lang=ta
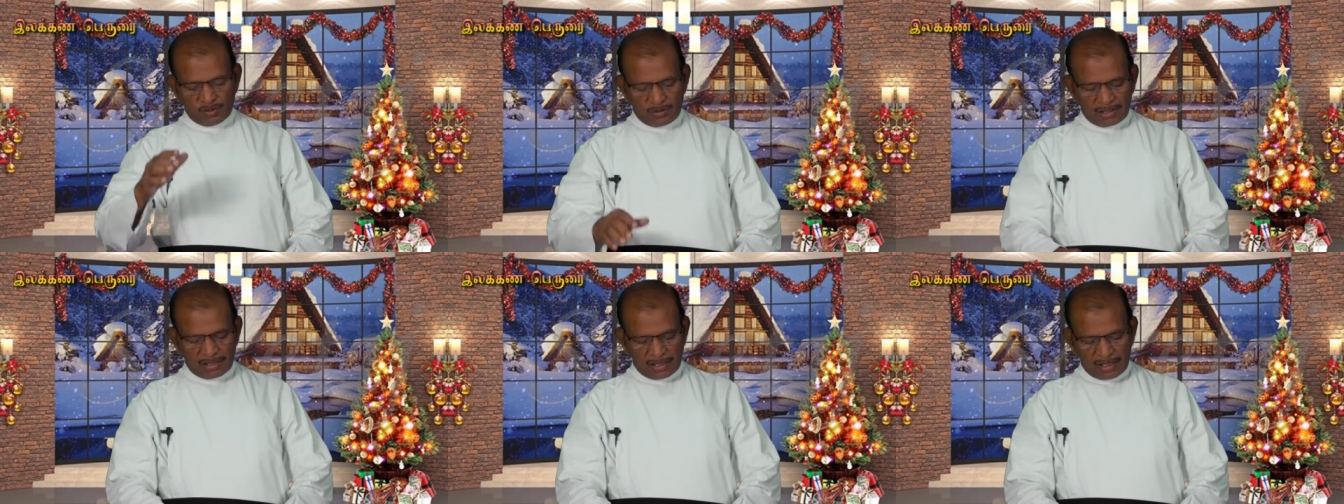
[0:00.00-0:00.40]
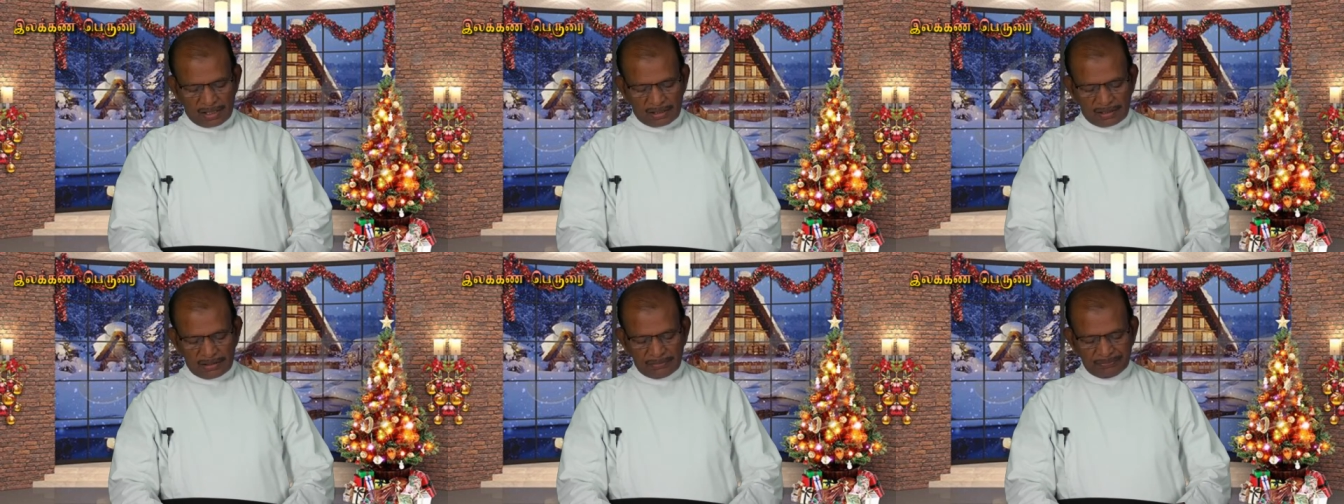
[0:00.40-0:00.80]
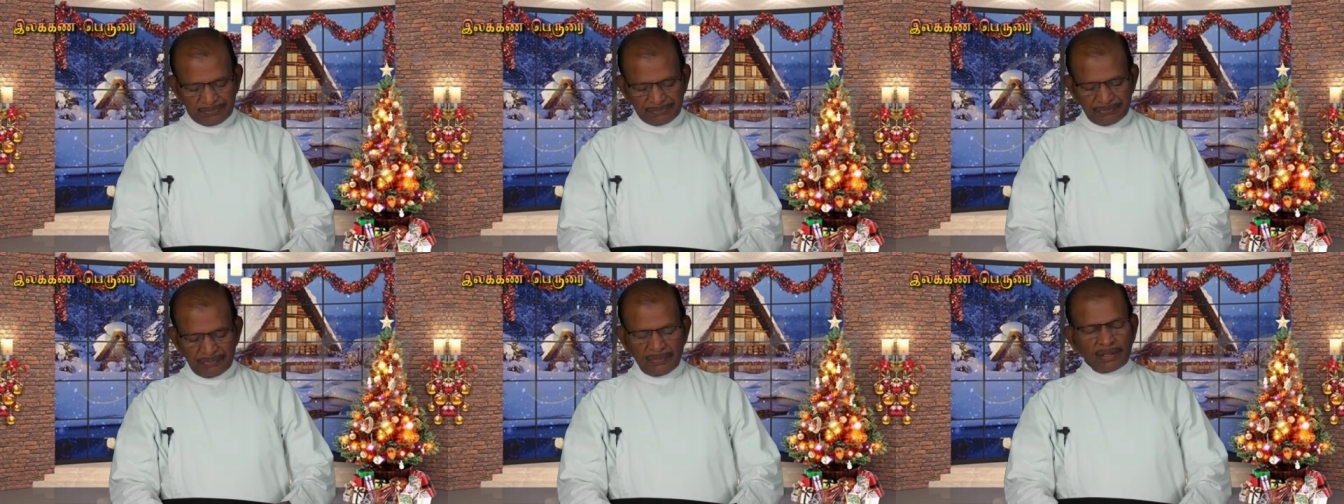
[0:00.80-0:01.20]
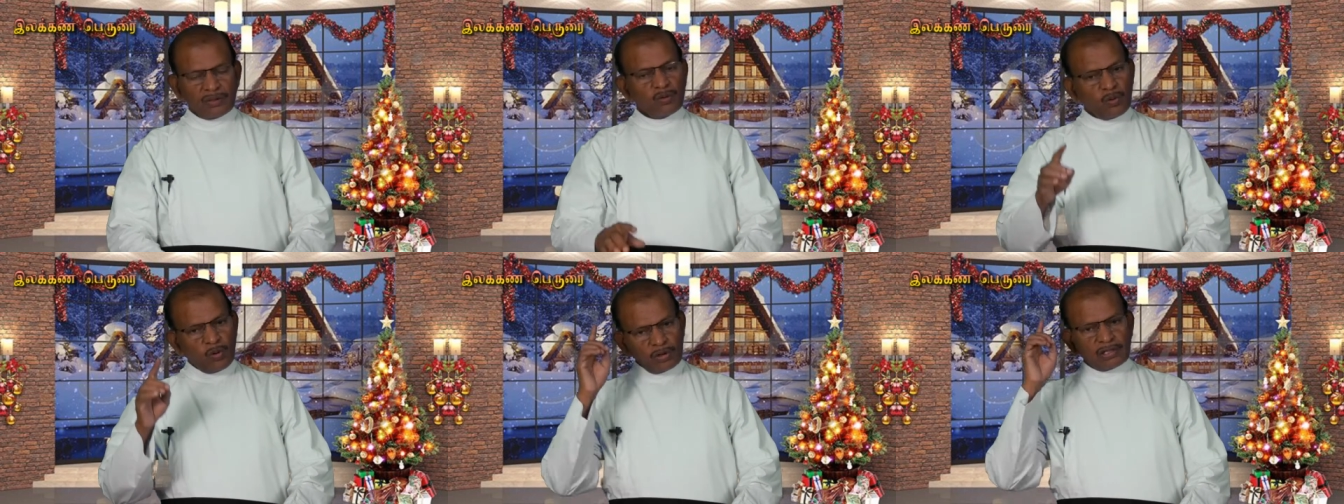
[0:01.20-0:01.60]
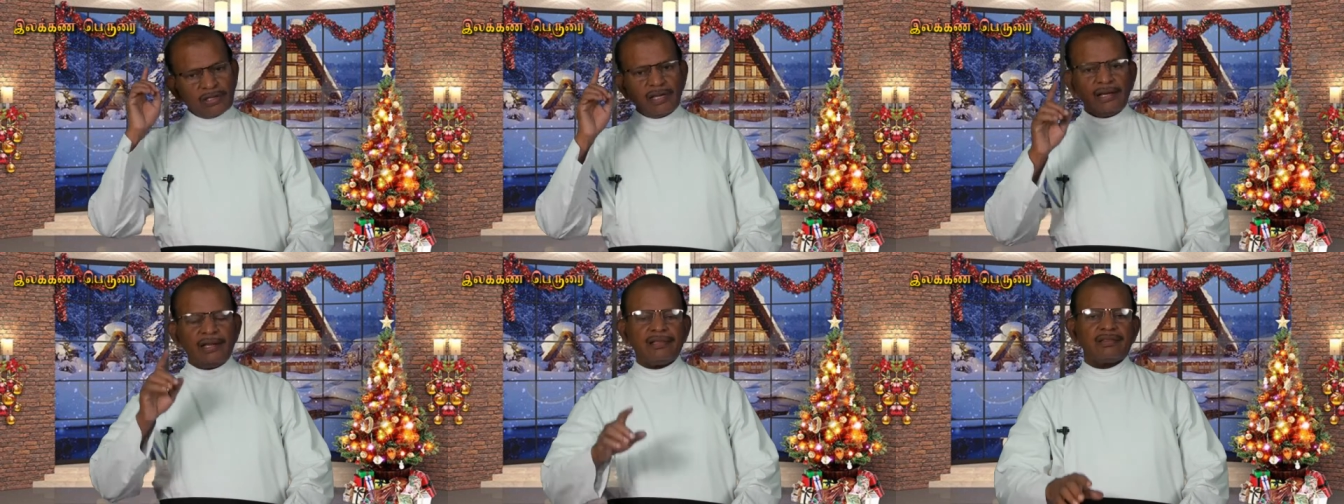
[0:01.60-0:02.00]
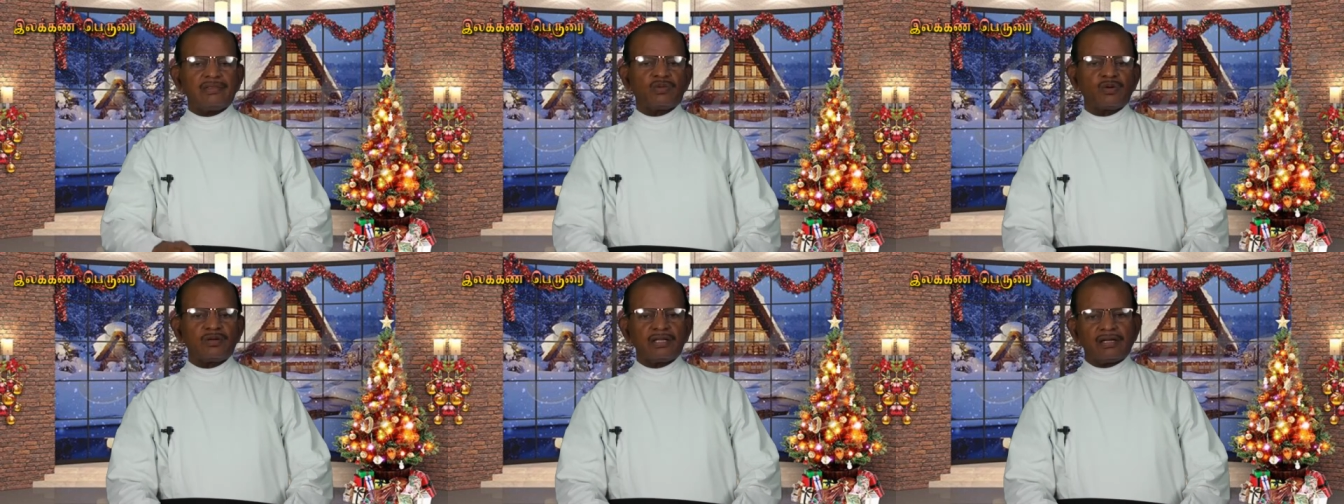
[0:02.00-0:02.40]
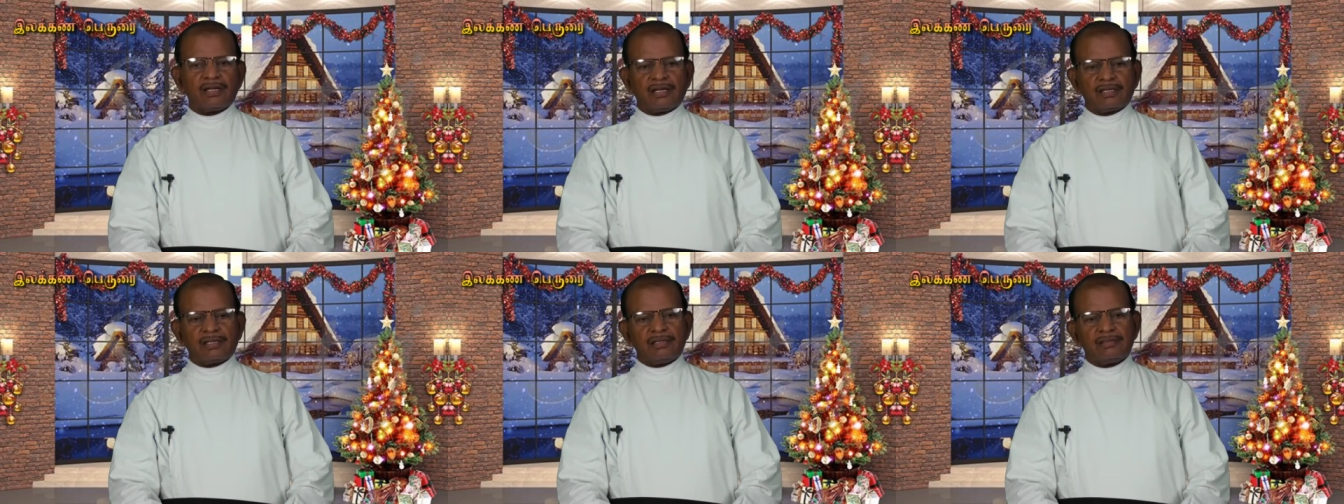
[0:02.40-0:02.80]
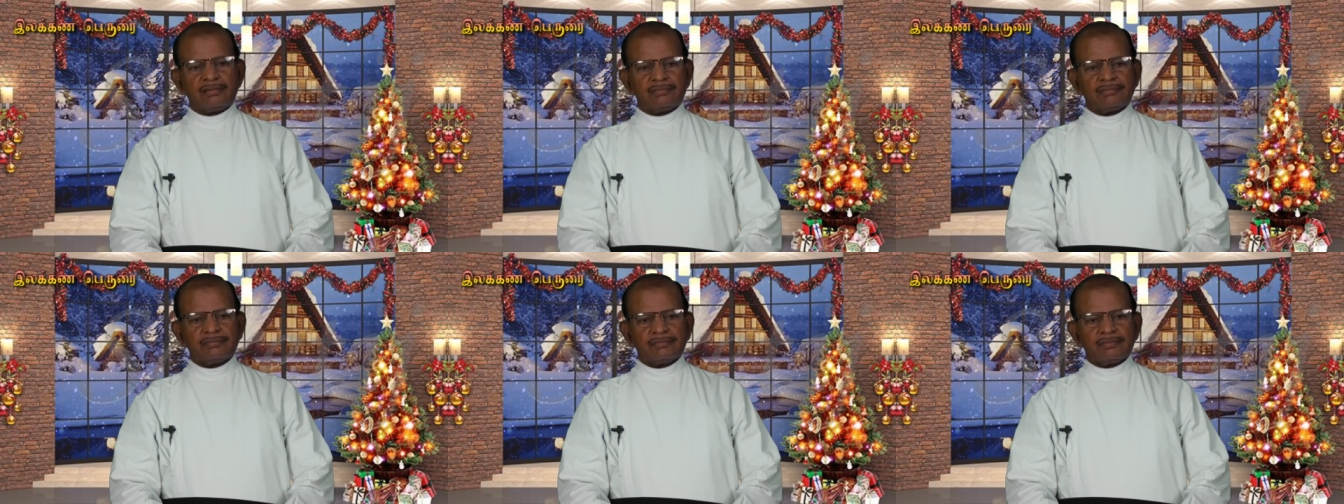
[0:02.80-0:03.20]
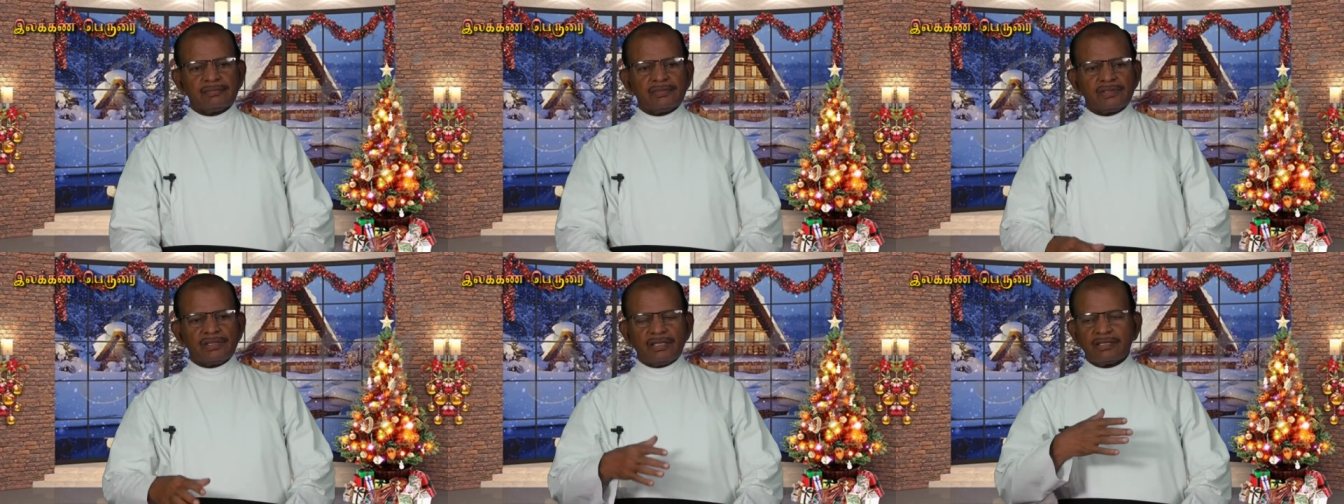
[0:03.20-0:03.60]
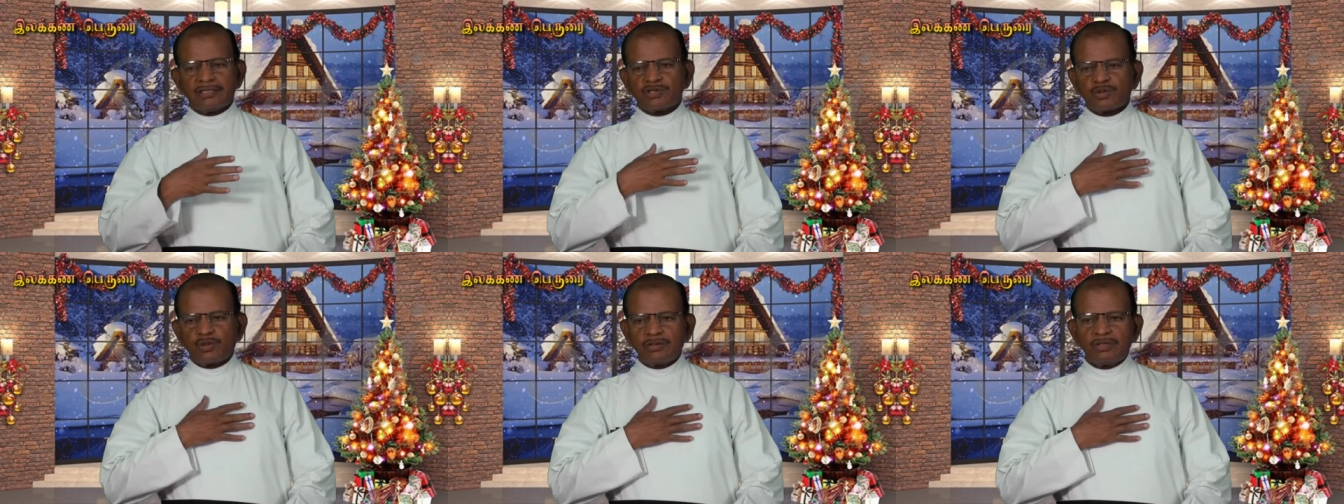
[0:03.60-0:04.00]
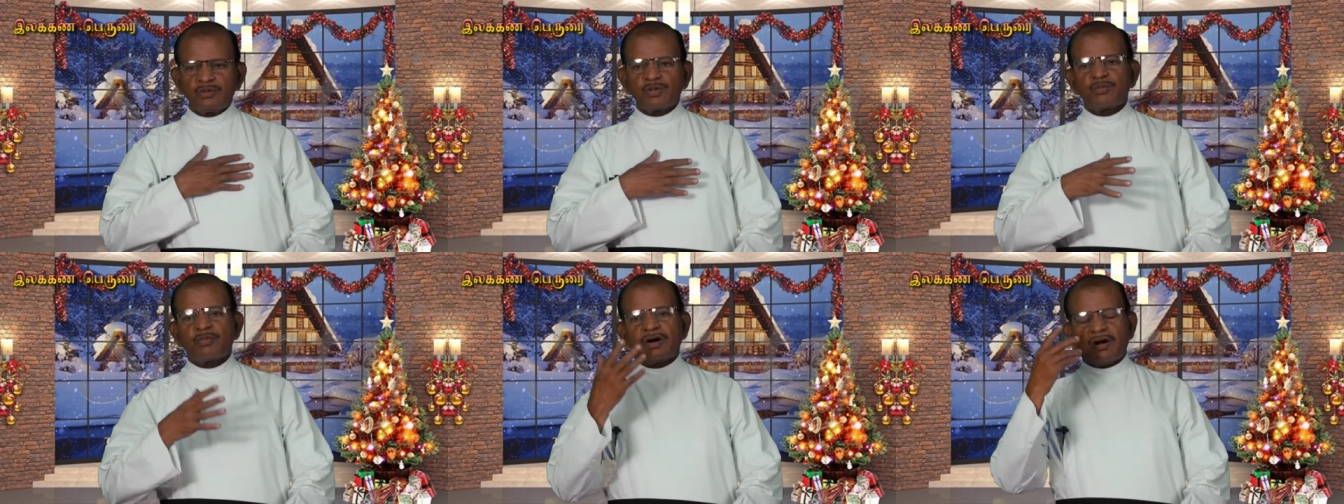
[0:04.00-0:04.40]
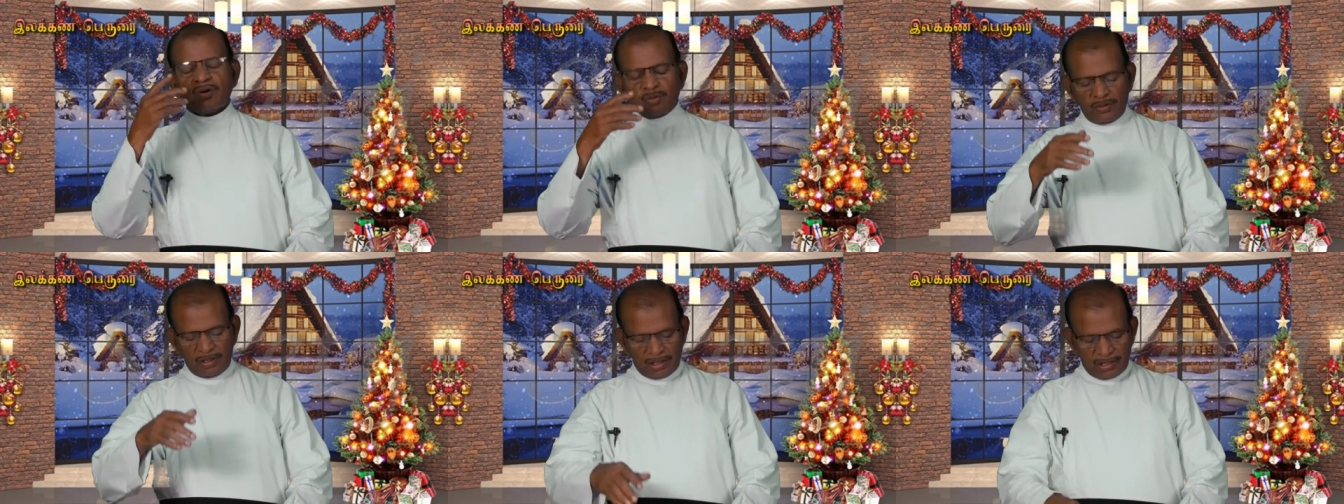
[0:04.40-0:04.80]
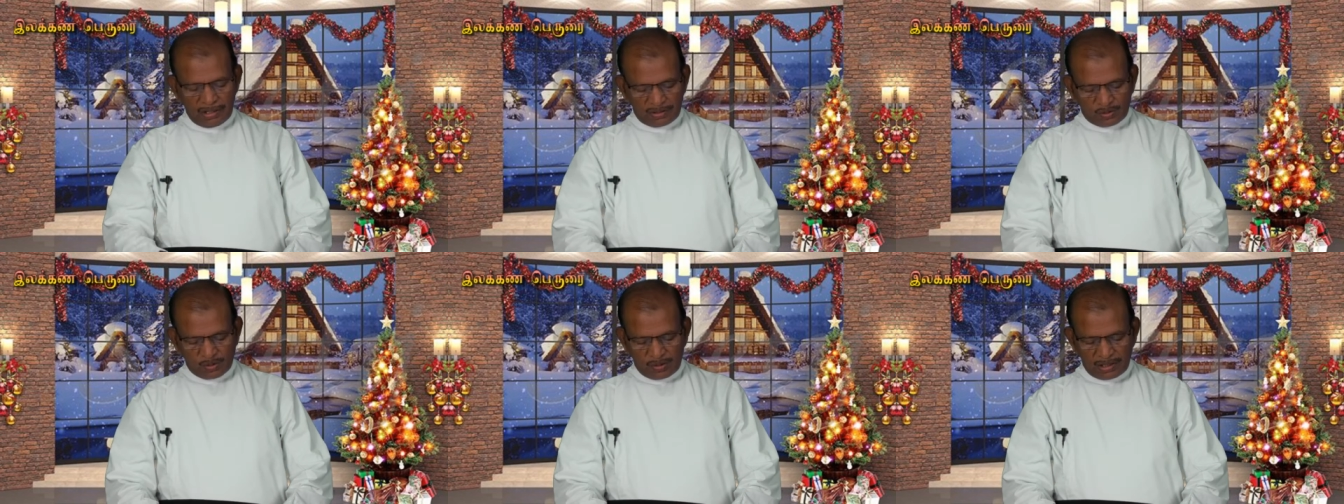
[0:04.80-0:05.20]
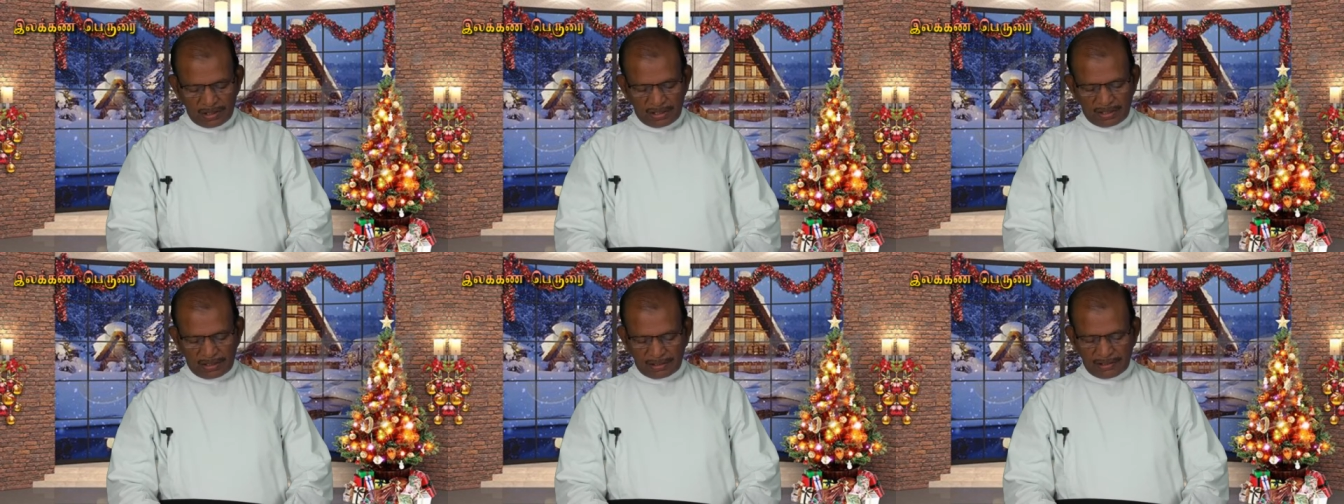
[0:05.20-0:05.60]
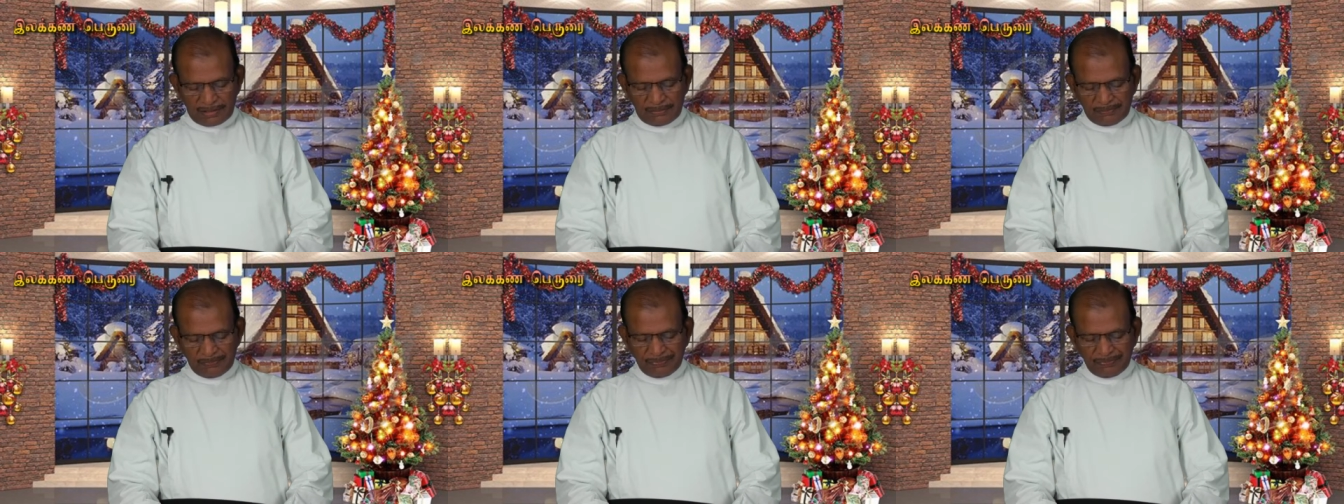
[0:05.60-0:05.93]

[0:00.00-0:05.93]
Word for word: தோண்டுகிறார்கள் கொற்கையிலே தோண்டினார்கள் எங்கள் சொந்த ஊர் மாங்குடியிலே தோண்டினார்கள்